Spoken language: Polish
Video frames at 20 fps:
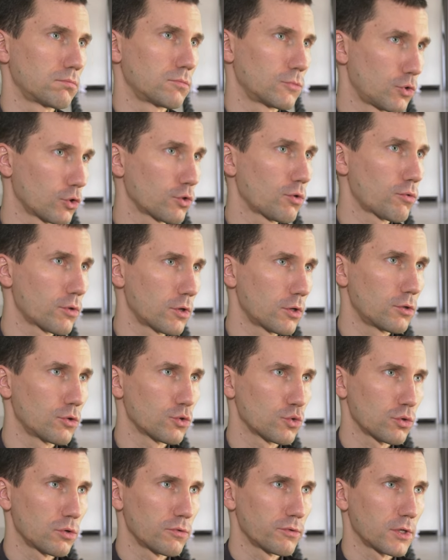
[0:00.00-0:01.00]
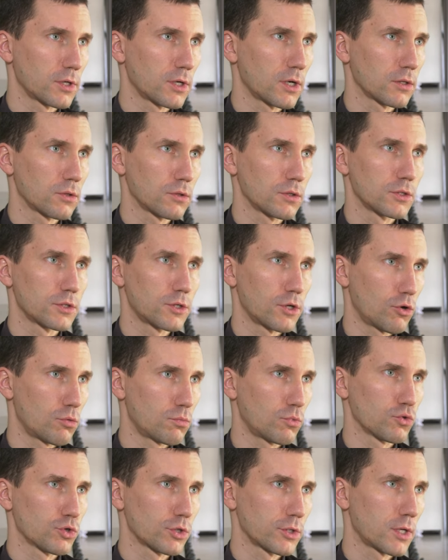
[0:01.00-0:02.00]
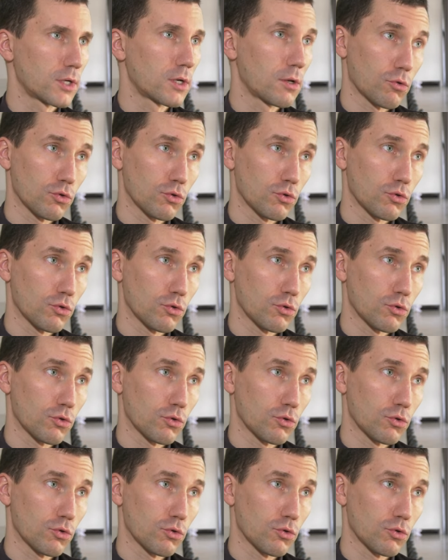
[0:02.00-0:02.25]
do drugiego człowieka, to jest jałmużna,